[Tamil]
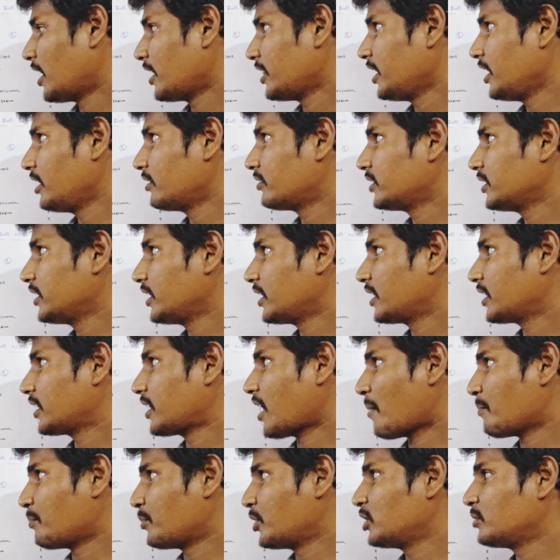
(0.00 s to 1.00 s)
அதே வந்து எனக்கு
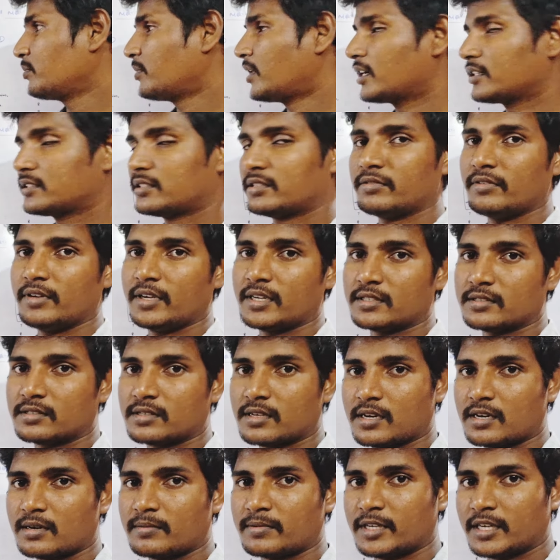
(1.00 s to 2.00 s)
ஐம்பது மார்க்ஸ் வேணும்
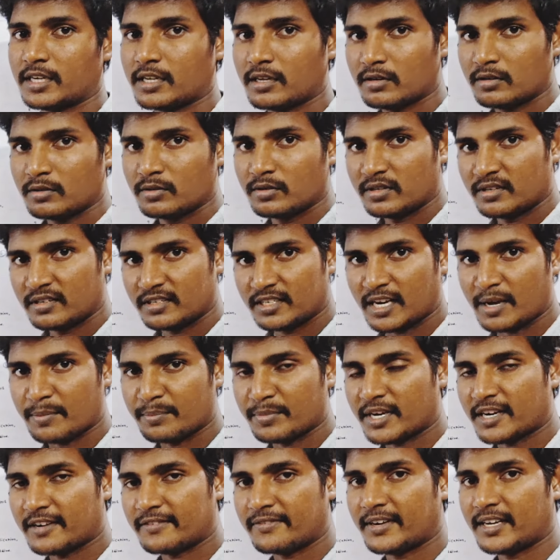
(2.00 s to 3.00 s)
சார் அப்படின்னா
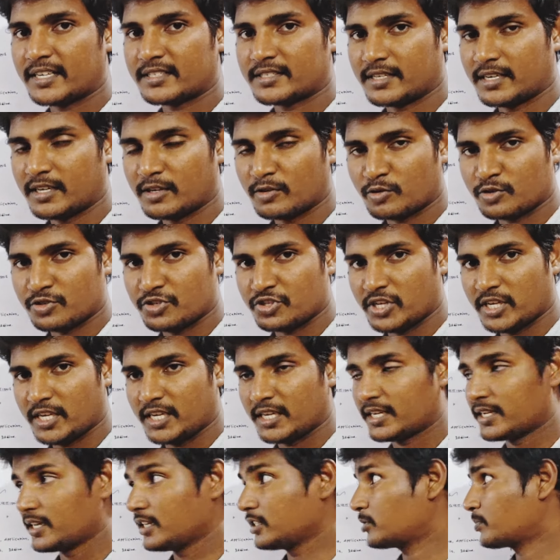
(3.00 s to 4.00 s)
நம்பர் ஆஃப் லெசனை கொஞ்சம்
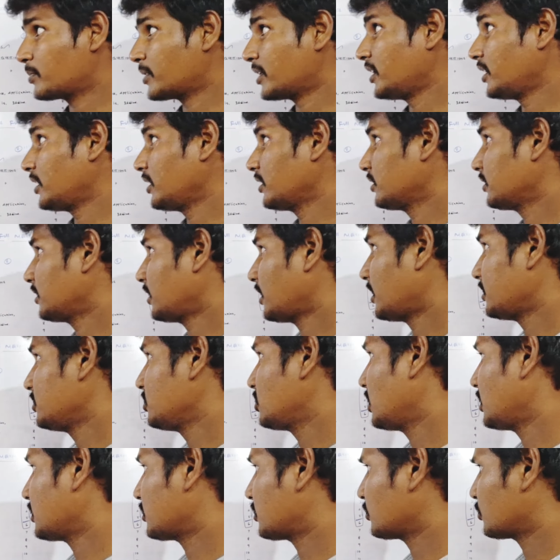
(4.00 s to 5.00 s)
இன்க்ரீஸ் பண்ணிங்க நான்
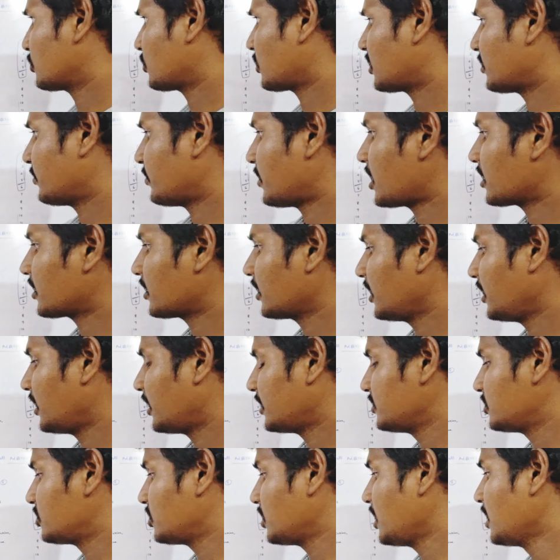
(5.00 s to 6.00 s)
அஞ்சு லெசன் சொன்னேன் பாட்னியில்
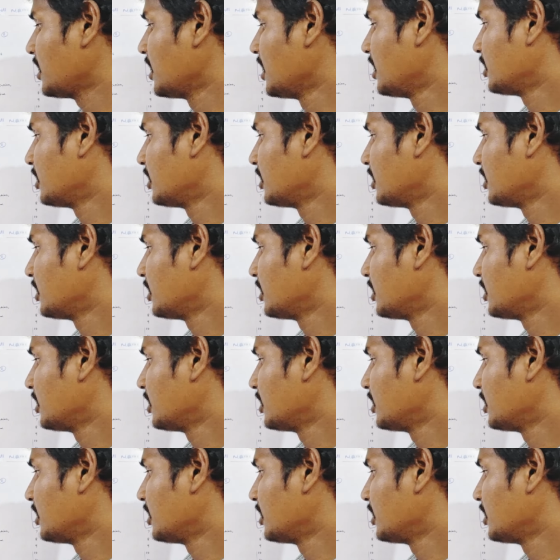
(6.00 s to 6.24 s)
அஞ்சு